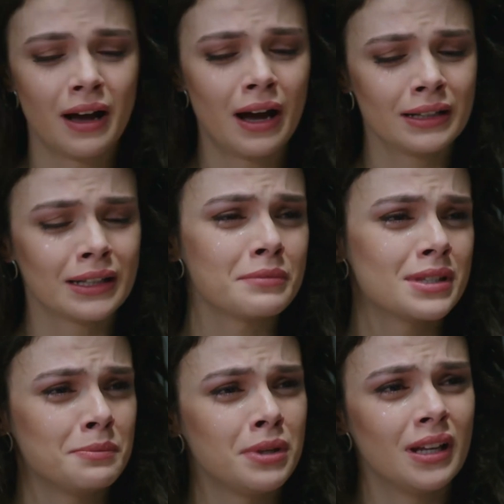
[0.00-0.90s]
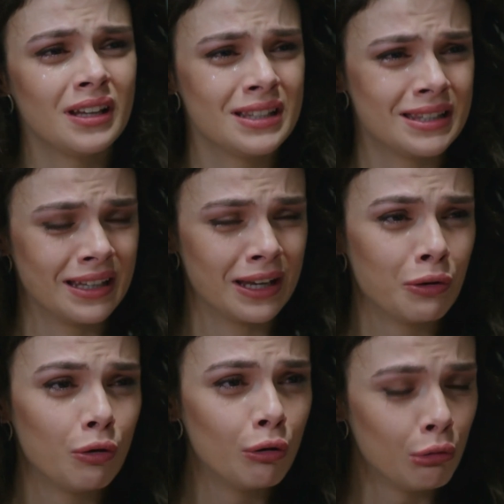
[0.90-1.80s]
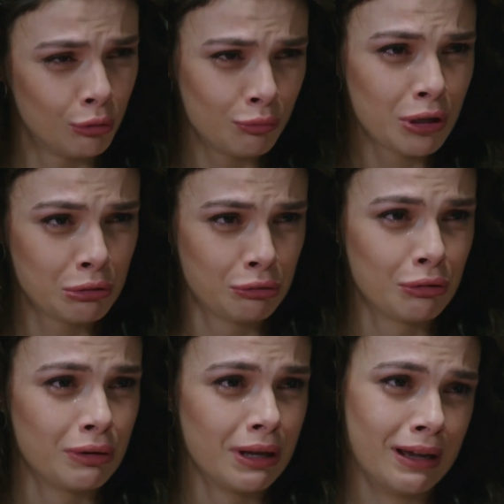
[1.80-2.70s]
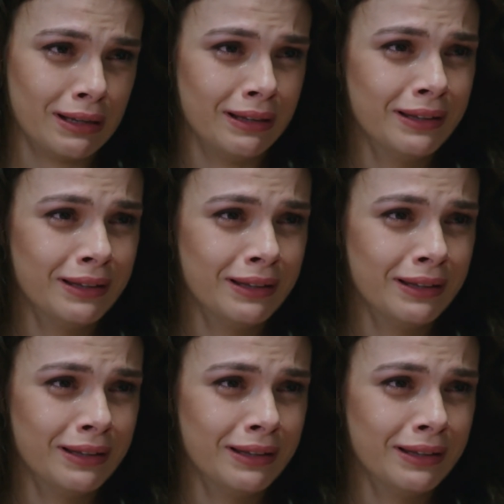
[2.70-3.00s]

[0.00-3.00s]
Annemiz bile isteye ölüme eriyor yani.